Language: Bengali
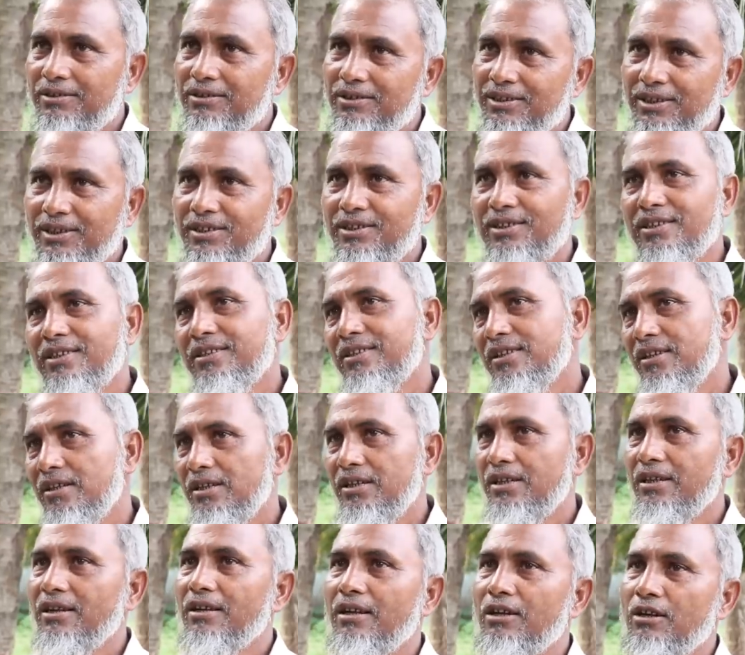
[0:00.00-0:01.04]
চিকিৎসা দিলে
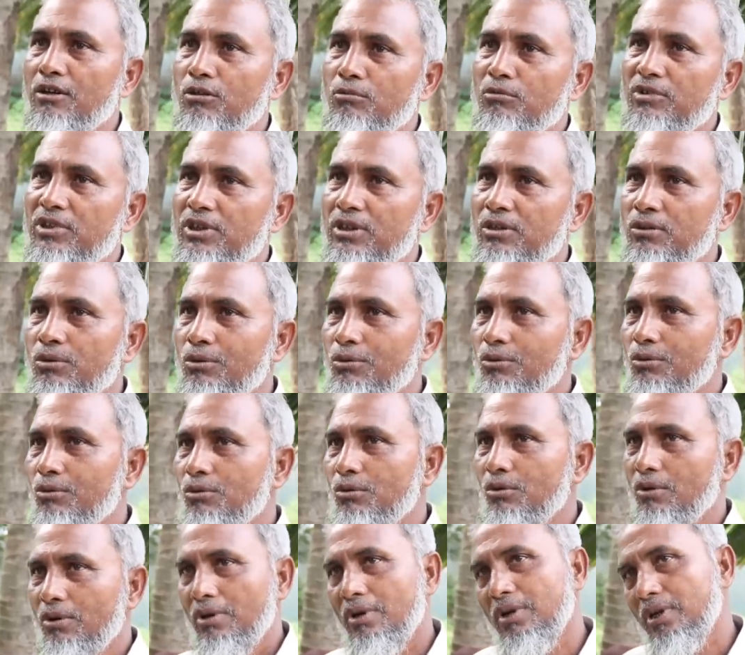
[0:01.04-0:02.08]
আল্লাহর রহমতে গরু
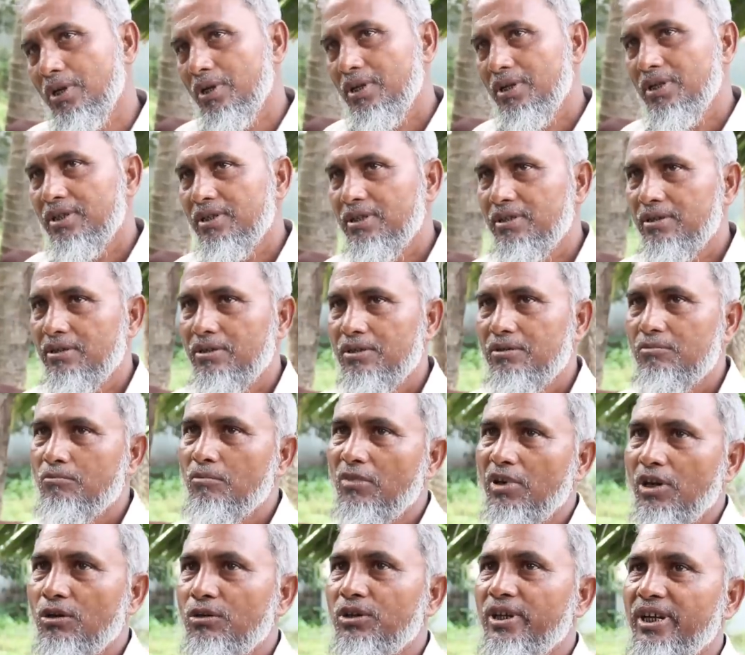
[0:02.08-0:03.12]

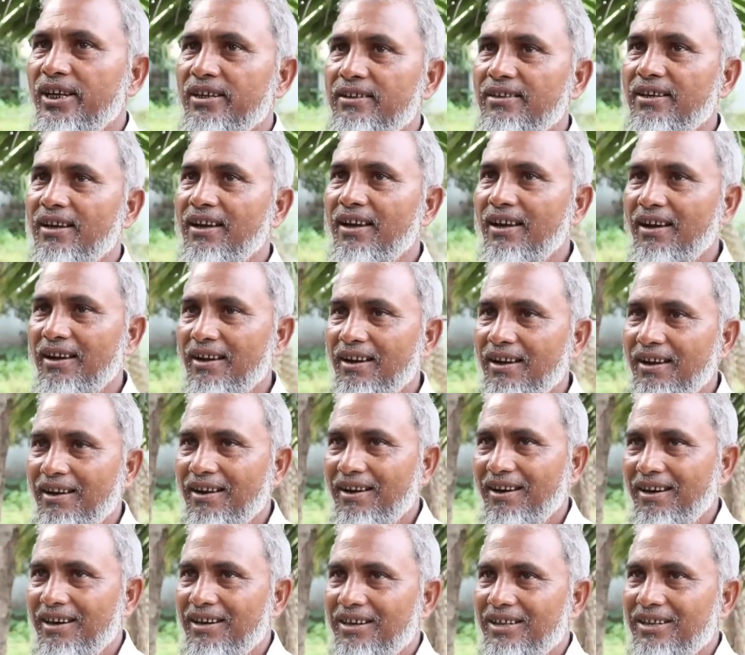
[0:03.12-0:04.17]
ভালো হয়ে যায়
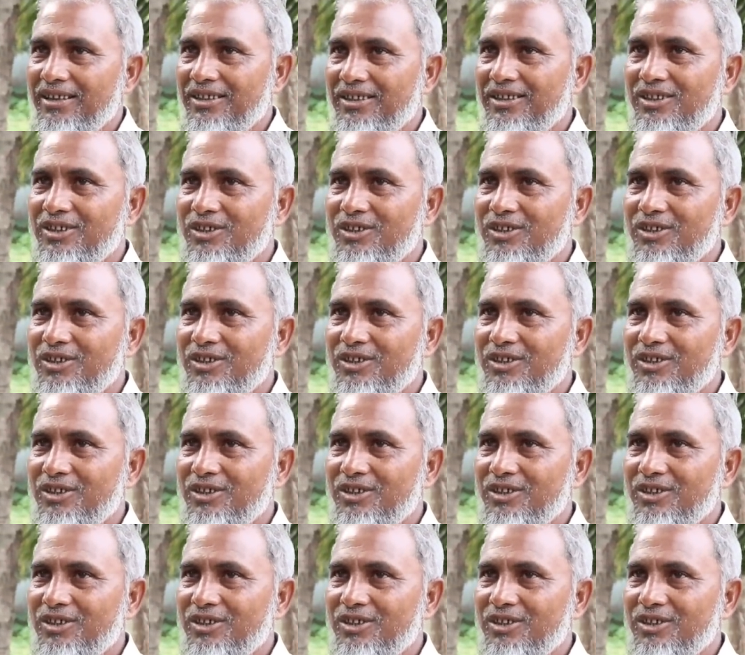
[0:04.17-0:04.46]
আচ্ছা